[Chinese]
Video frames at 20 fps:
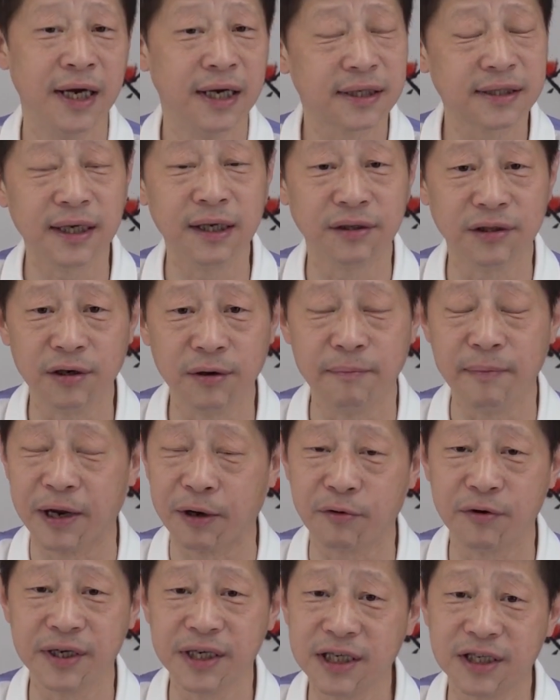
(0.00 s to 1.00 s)
渗透美
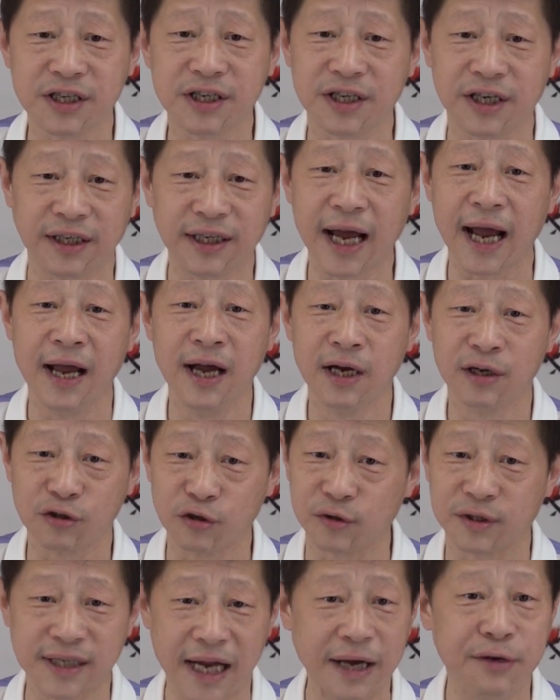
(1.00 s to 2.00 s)
国意识形态
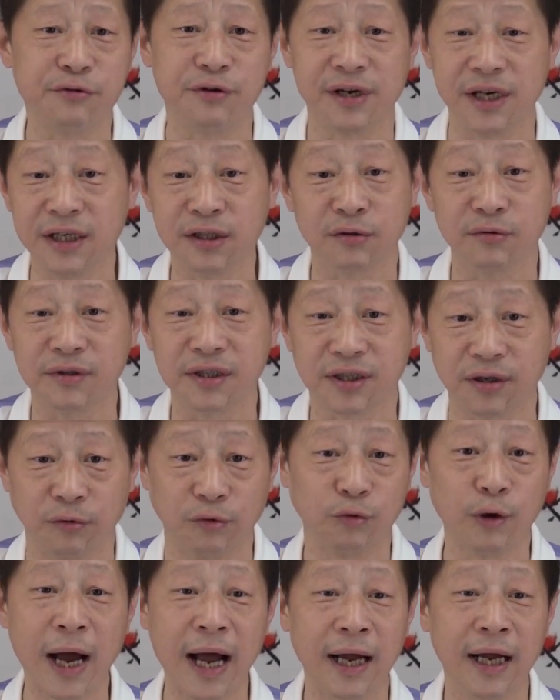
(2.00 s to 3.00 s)
所采取的一种手
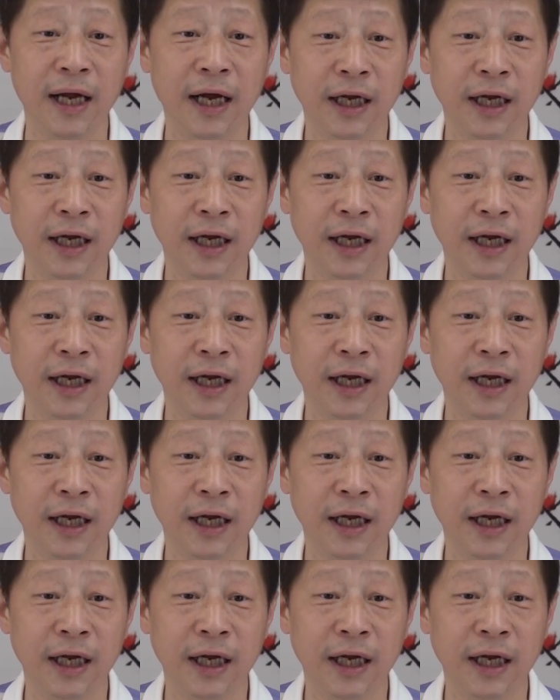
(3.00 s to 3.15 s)
段。